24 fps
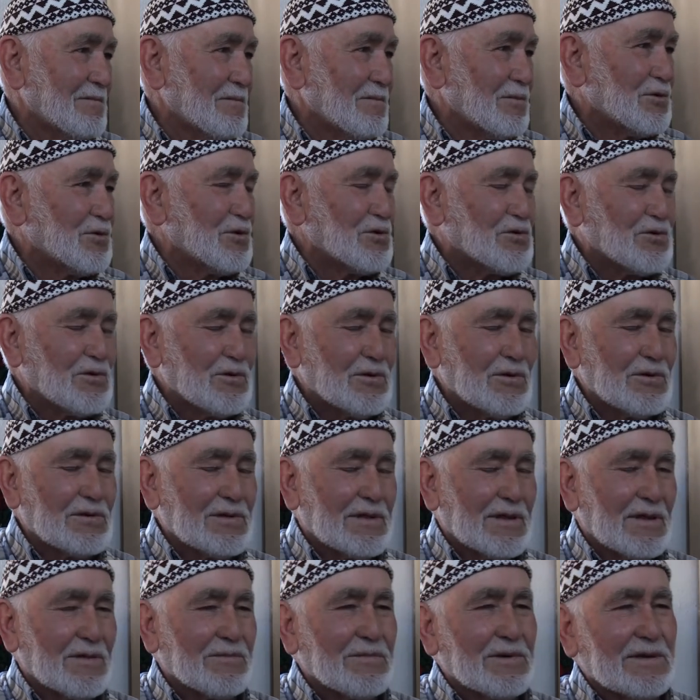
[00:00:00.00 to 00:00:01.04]
Bir düşünün
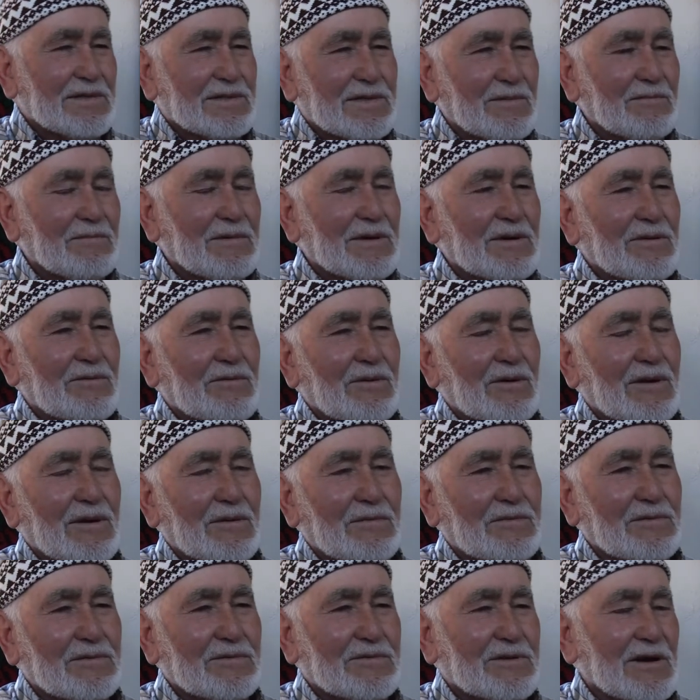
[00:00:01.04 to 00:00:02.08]
dedim. Gittim bir böyle
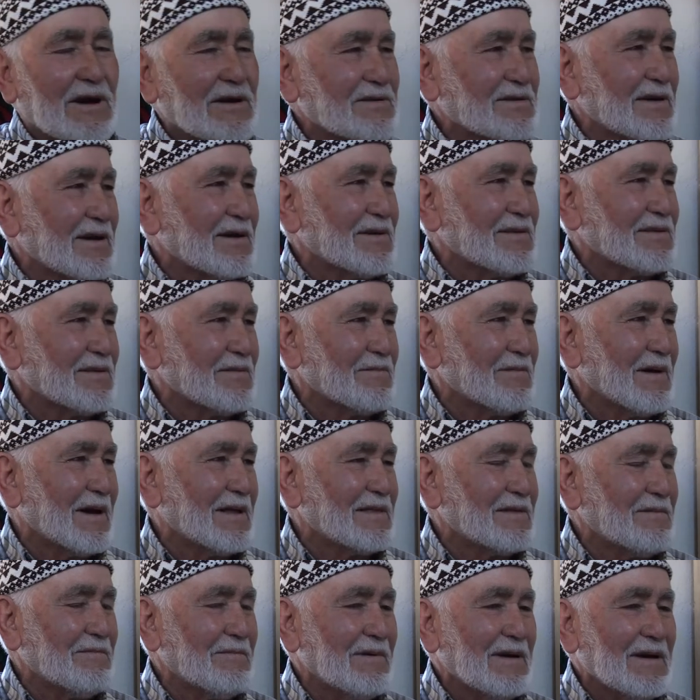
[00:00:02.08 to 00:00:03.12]
bir çarşıya gittim
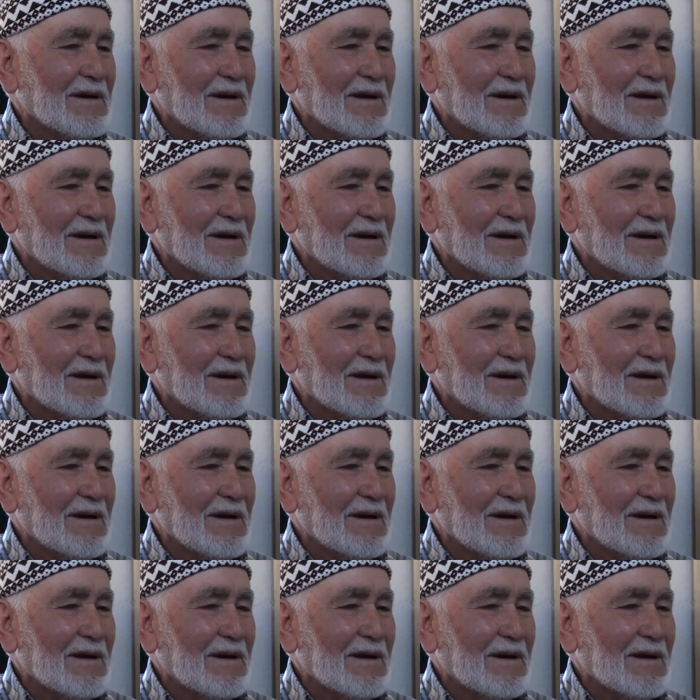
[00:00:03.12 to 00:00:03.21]
geldim.